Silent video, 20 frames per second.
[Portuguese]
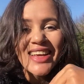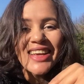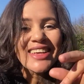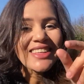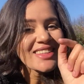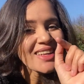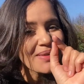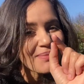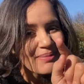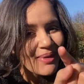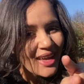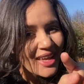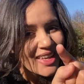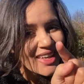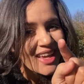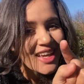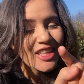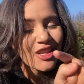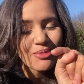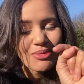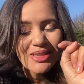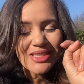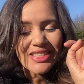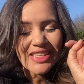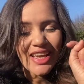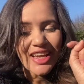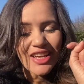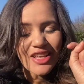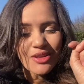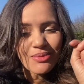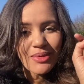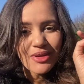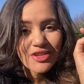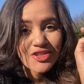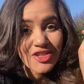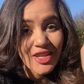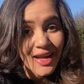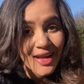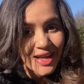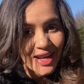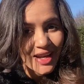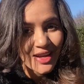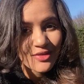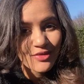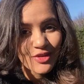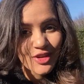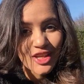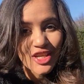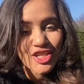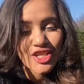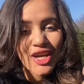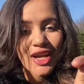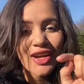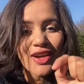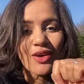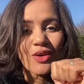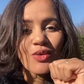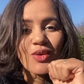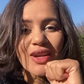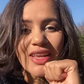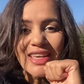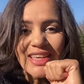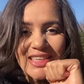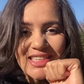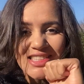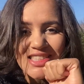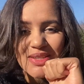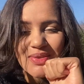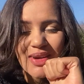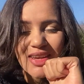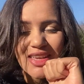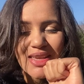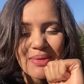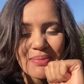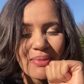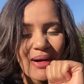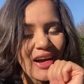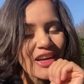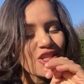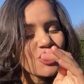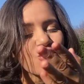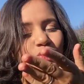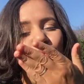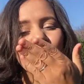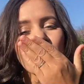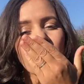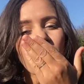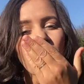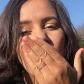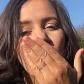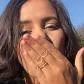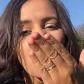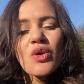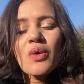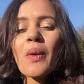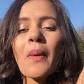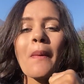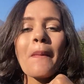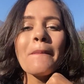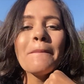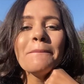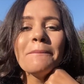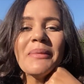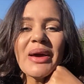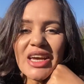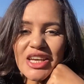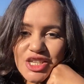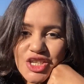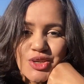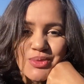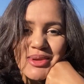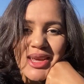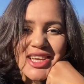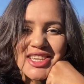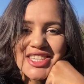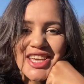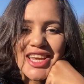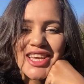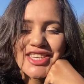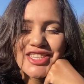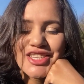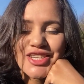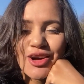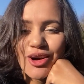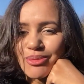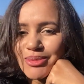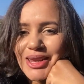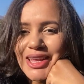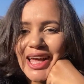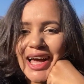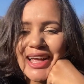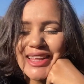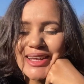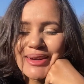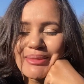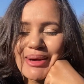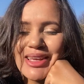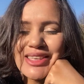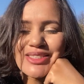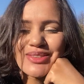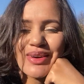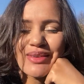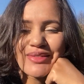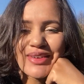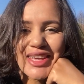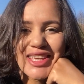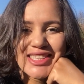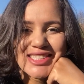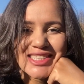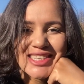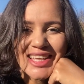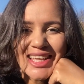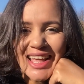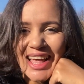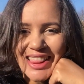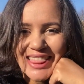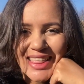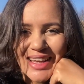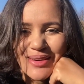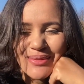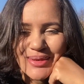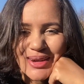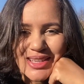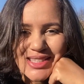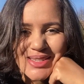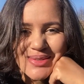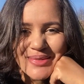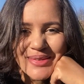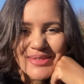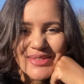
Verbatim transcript: Também, quem não me segue no meu Instagram, vou deixar o linkzinho aqui embaixo. Um beijo, minha gente. Obrigada mais uma vez e até o próximo